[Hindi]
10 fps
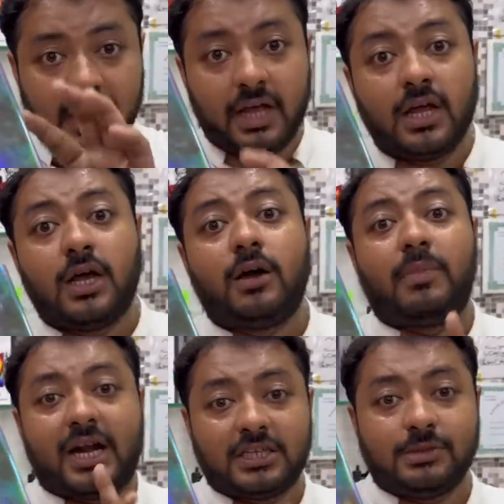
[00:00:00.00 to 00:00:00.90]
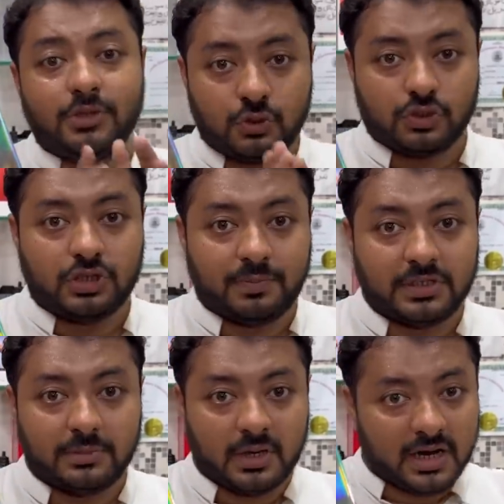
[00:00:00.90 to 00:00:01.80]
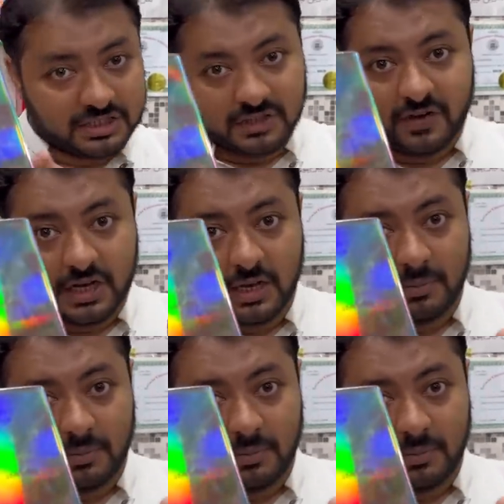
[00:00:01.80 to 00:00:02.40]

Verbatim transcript: है बारह जीबी दो सौ छप्पन जीबी हर चीज वर्किंग